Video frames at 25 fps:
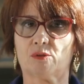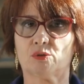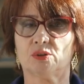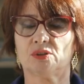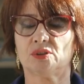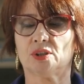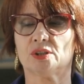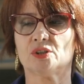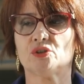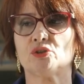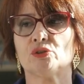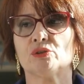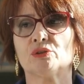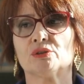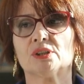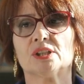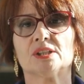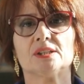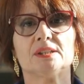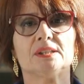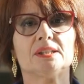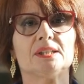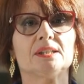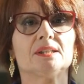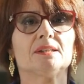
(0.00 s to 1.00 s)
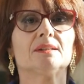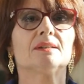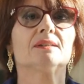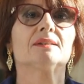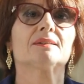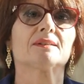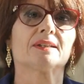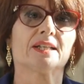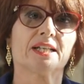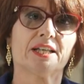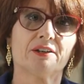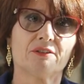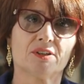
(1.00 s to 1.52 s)
hanno intenzione di
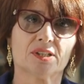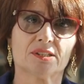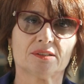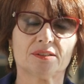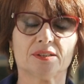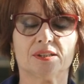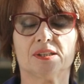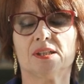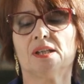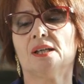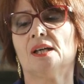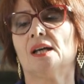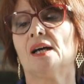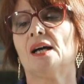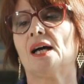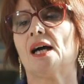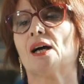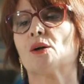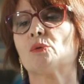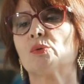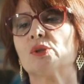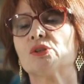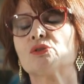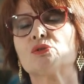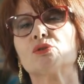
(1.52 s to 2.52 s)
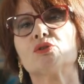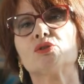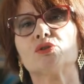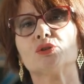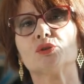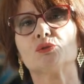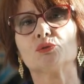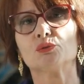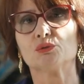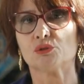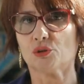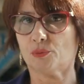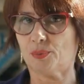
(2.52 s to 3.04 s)
iscriversi a questo
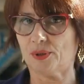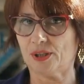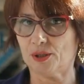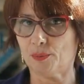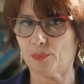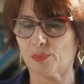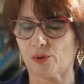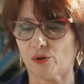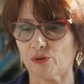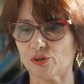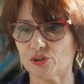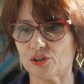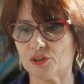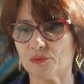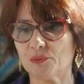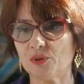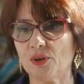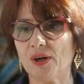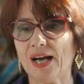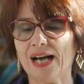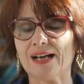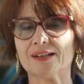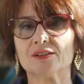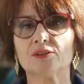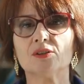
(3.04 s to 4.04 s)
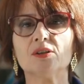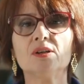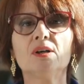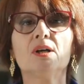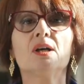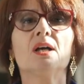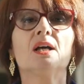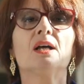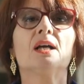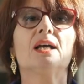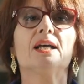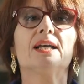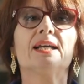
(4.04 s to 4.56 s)
istituto per il prossimo anno
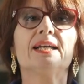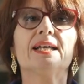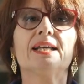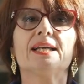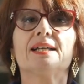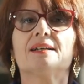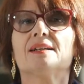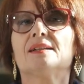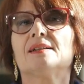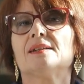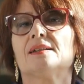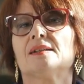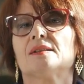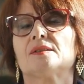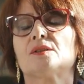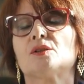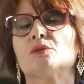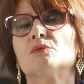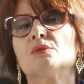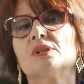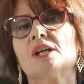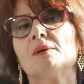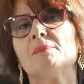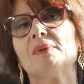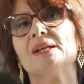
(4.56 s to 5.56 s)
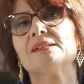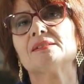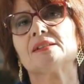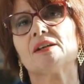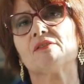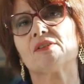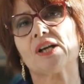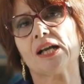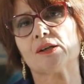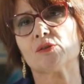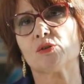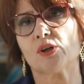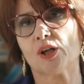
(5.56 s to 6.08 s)
e eh,
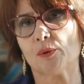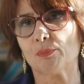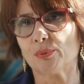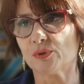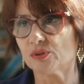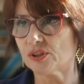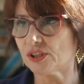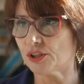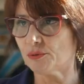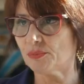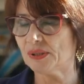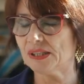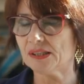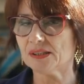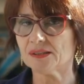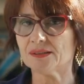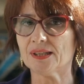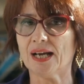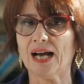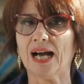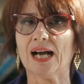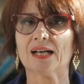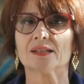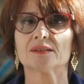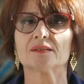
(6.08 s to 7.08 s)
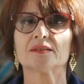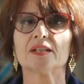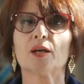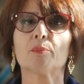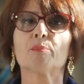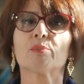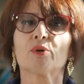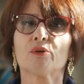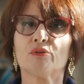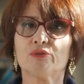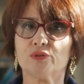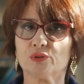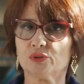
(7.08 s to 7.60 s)
sicuramente avranno la possibilità di
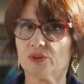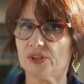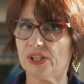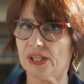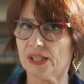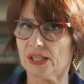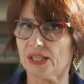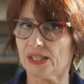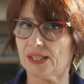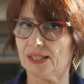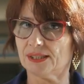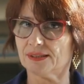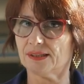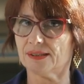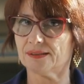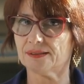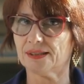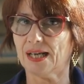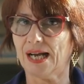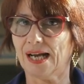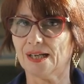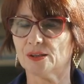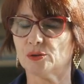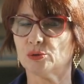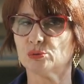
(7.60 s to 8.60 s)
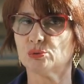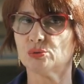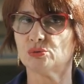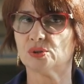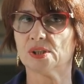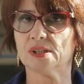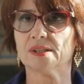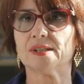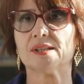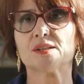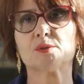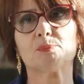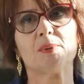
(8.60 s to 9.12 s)
approfondire nel dettaglio
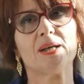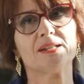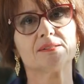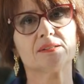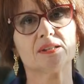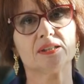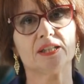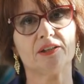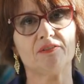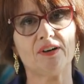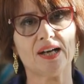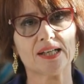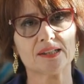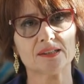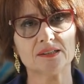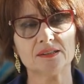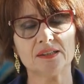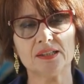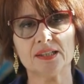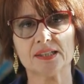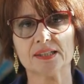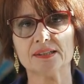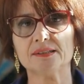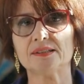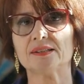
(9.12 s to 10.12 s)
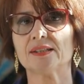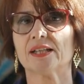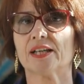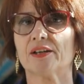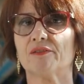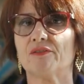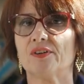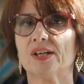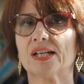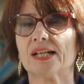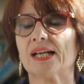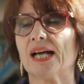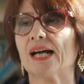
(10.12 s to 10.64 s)
tutti gli aspetti dei vari indirizzi
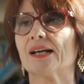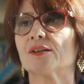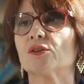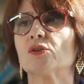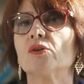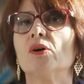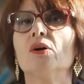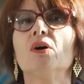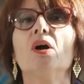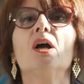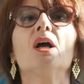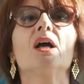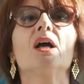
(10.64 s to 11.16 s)
che verranno